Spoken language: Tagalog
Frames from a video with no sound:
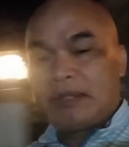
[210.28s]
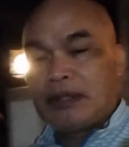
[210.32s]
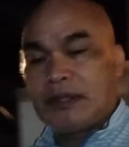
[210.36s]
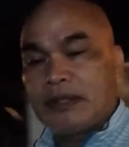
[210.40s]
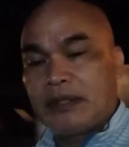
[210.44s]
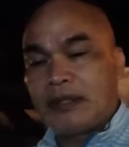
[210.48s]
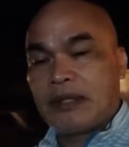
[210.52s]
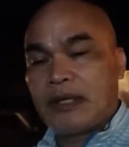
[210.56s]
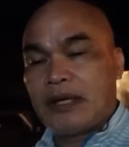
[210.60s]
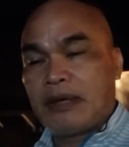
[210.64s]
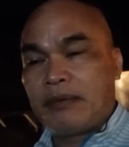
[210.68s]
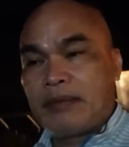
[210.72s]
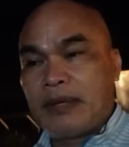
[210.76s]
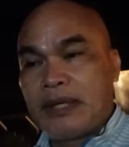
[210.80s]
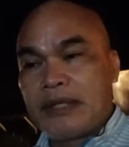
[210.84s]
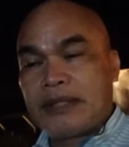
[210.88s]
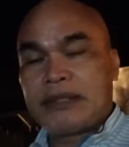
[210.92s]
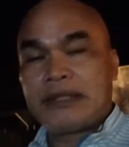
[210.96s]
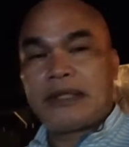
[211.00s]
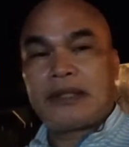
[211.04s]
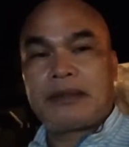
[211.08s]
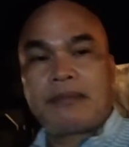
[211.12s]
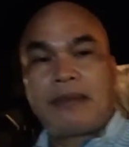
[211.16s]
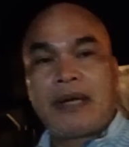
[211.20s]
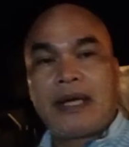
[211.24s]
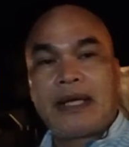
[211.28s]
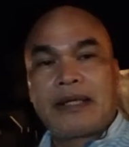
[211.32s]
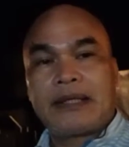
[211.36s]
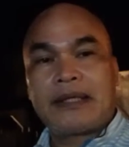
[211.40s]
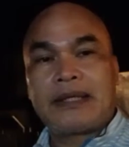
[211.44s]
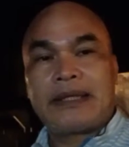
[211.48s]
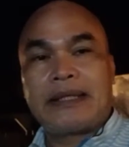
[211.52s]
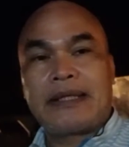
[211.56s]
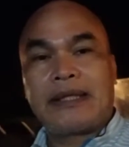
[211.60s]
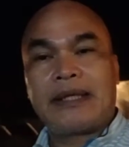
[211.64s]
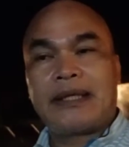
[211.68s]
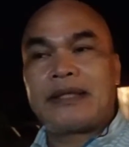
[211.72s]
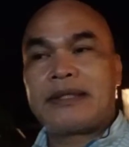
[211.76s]
uh, Abisik Mike
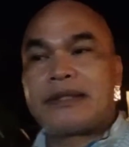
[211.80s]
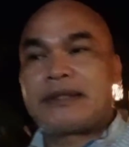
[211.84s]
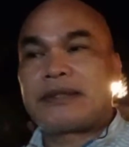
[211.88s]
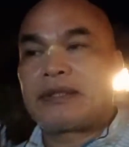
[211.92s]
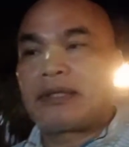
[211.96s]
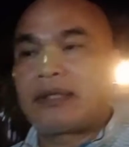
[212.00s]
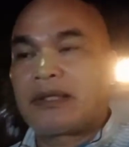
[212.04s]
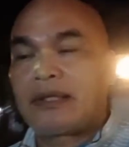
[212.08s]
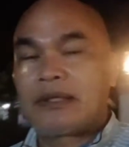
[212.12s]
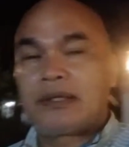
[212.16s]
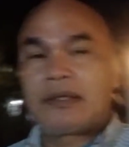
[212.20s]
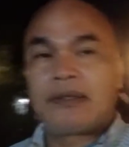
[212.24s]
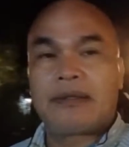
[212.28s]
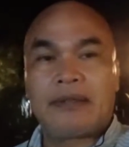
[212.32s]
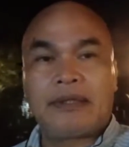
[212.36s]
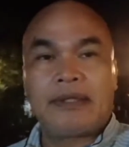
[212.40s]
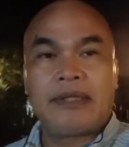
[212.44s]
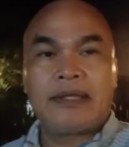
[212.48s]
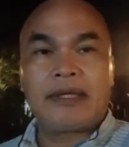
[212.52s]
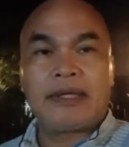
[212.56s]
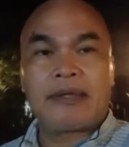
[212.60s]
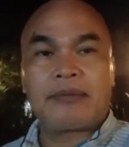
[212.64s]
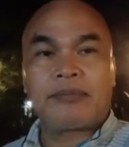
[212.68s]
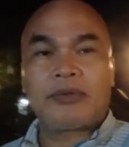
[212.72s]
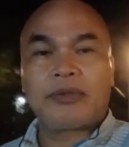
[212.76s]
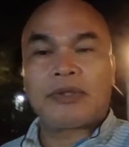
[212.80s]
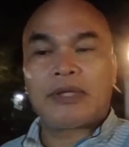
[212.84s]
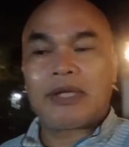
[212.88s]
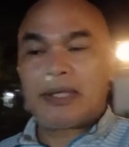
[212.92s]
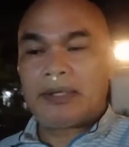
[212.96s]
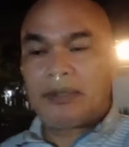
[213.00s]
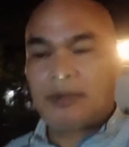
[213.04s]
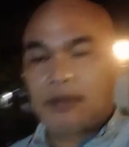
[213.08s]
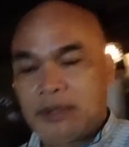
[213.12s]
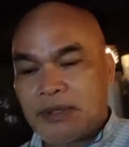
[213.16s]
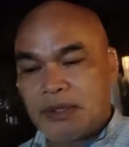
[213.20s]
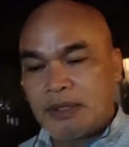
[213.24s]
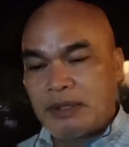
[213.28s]
English. Ingat po
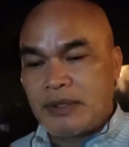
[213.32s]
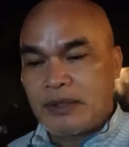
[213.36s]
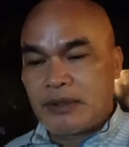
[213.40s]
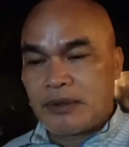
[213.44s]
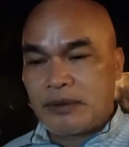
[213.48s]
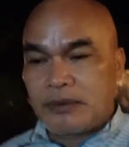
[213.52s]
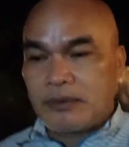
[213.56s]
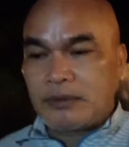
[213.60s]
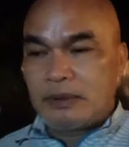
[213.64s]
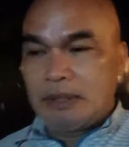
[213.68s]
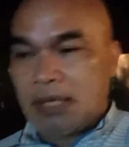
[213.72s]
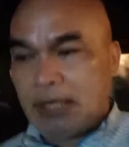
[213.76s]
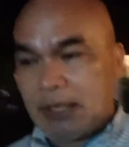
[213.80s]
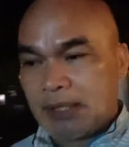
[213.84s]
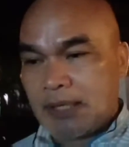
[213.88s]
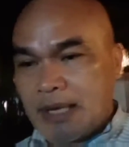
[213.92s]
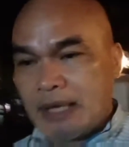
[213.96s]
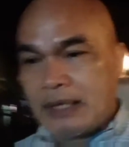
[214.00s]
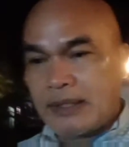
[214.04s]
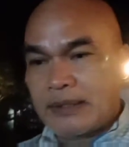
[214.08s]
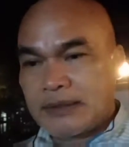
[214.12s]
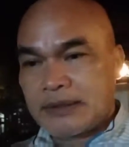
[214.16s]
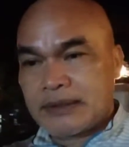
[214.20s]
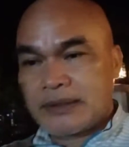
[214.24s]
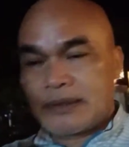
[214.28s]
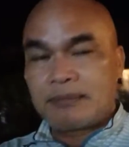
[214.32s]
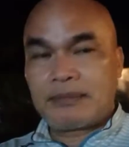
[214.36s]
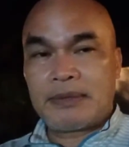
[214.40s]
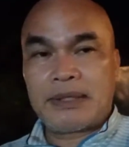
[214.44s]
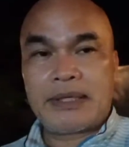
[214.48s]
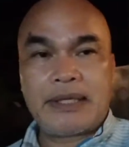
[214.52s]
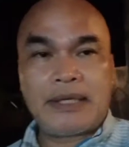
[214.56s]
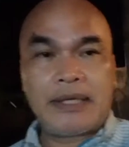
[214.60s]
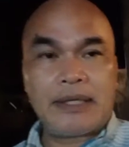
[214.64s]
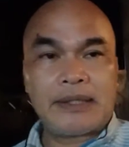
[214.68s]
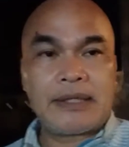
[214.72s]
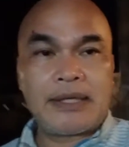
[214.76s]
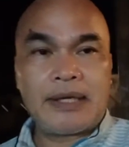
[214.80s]
tayo good luck guys.
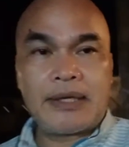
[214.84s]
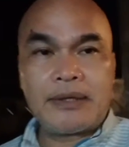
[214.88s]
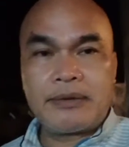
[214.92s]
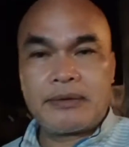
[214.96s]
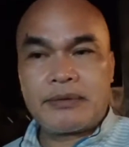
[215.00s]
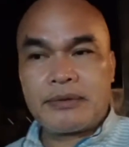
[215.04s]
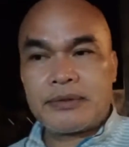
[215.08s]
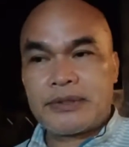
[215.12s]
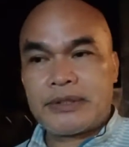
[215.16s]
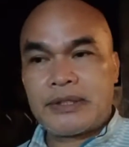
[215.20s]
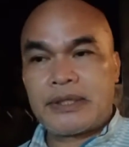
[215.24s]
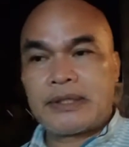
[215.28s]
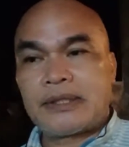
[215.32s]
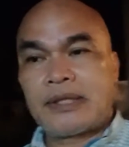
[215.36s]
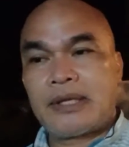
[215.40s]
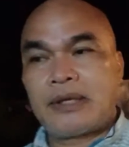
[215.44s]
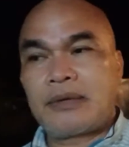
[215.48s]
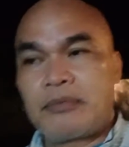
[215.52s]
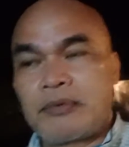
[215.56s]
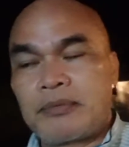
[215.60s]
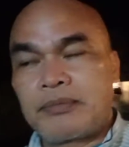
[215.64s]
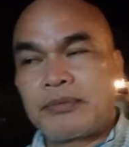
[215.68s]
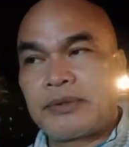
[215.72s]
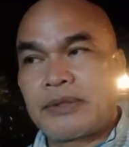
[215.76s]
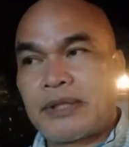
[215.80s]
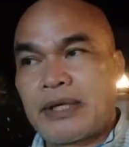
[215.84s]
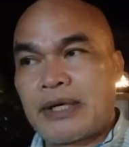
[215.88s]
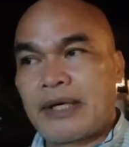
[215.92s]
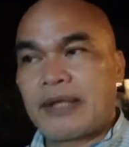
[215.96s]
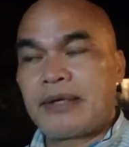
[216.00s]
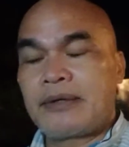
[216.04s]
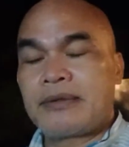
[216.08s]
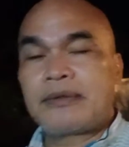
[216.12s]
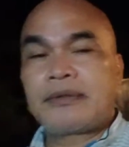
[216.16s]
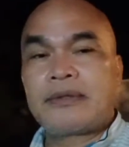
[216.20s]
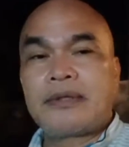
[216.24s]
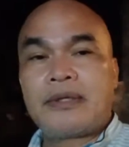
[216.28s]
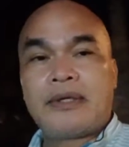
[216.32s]
Mag-ingat tayo kung saan tayo pupunta
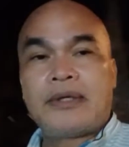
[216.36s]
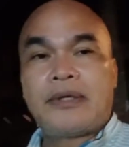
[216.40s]
ngayon.